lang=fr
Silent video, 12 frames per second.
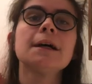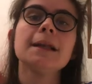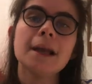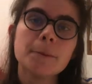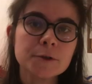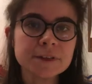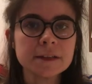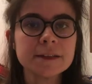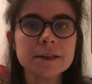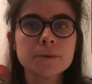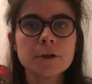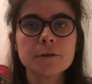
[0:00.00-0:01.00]
la pensée de
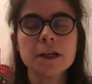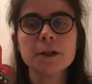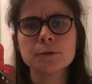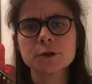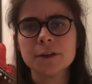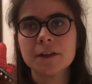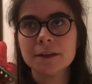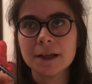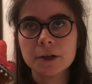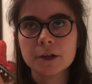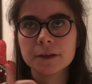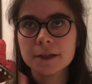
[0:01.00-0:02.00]
Simone Veil, dont j'avais
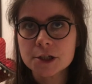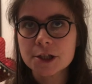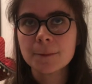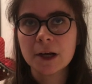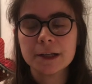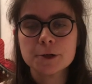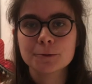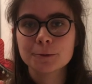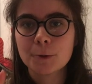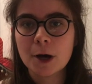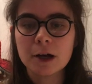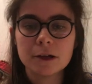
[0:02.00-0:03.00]
d'ailleurs déjà parlé je
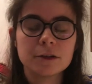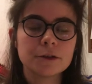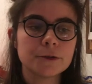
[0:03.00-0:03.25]
crois